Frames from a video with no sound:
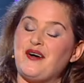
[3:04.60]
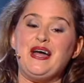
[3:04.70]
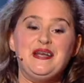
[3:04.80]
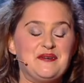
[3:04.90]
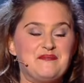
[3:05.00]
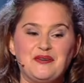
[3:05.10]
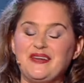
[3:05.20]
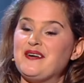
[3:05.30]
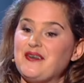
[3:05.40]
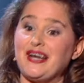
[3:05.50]
oreilles que pour
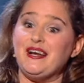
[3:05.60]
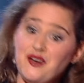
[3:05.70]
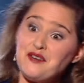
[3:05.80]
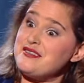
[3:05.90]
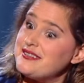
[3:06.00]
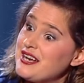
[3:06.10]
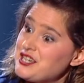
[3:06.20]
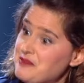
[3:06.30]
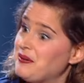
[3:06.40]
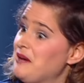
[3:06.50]
décorer leur
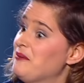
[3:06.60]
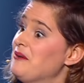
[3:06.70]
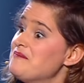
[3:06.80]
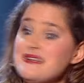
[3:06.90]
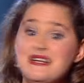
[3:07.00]
visage, apparemment.